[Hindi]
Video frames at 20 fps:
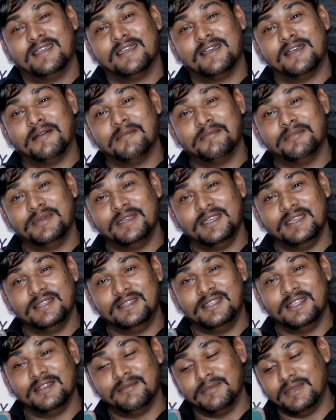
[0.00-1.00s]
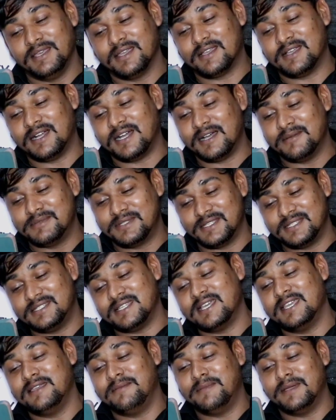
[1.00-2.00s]
हम भी दिल में खाब
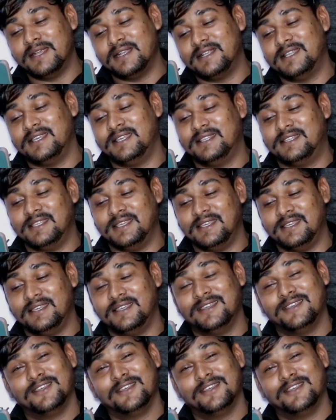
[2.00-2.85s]
सजाए बैठे थे